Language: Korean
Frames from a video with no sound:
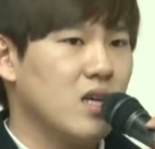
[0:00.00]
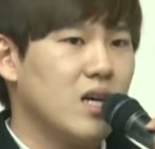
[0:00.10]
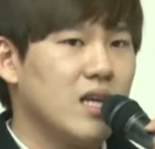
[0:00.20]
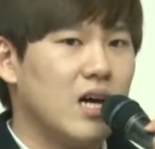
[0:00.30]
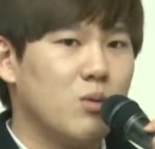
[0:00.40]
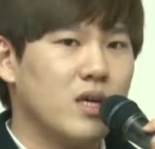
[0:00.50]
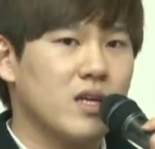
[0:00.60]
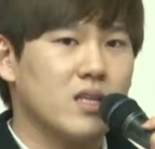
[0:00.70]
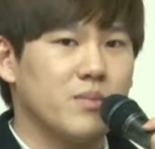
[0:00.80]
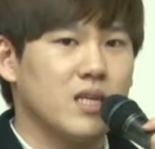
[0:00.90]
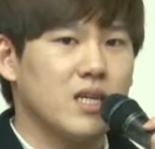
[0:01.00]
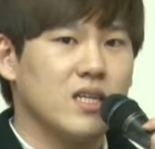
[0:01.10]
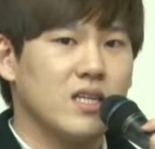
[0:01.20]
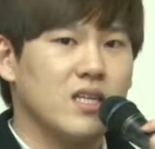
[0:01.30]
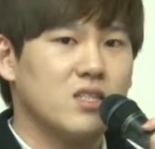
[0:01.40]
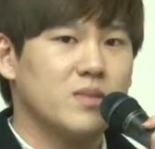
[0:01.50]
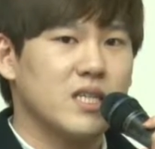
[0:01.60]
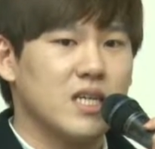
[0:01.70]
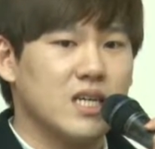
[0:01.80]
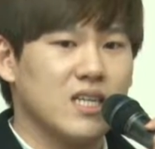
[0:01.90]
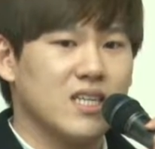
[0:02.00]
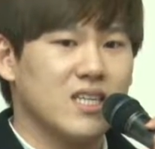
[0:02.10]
한 9개가 됩니다. 1학점짜리가.